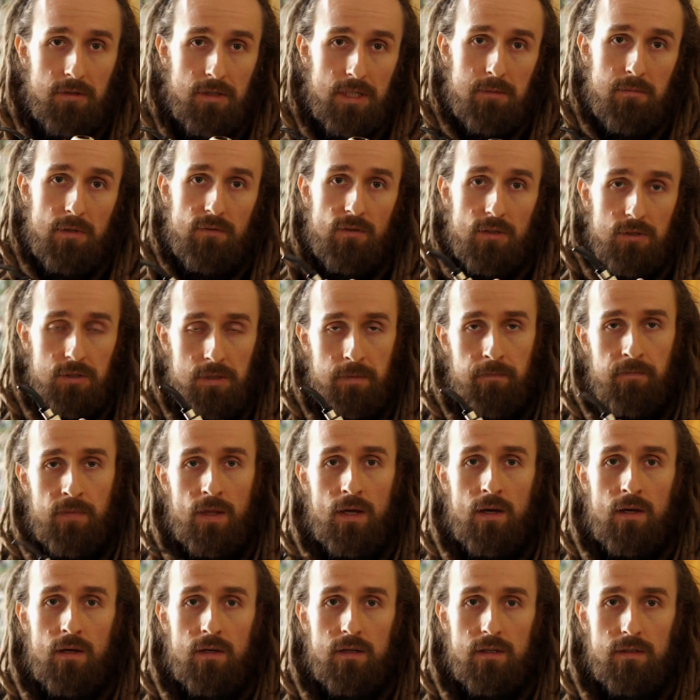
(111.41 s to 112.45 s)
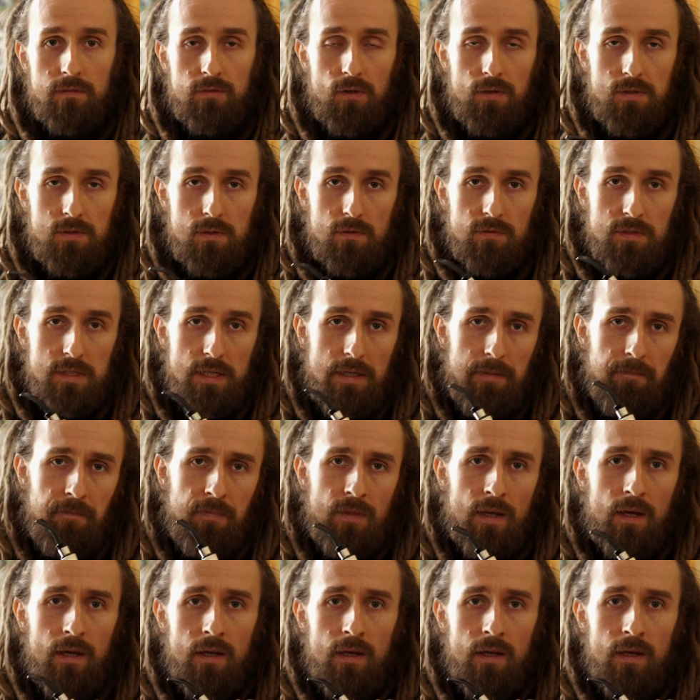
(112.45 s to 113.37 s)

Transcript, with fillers: kremowość e, w końcówce.